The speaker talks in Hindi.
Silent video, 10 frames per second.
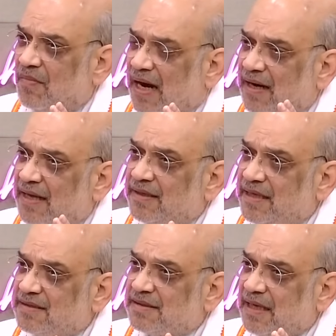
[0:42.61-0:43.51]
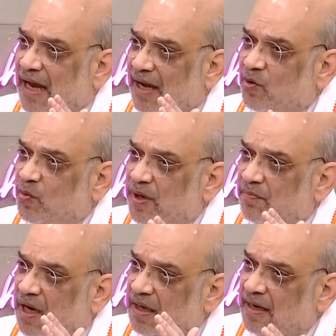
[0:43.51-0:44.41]
बांग्लादेश से आए हुए
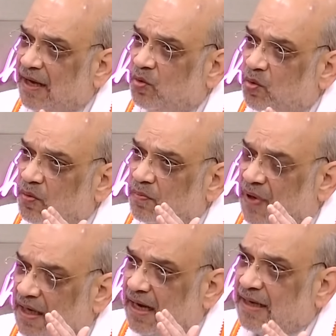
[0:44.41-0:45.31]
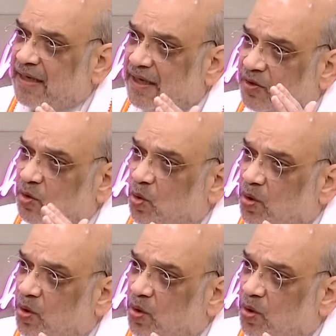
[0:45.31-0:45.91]
बंगालू बंगाली हिंदुओं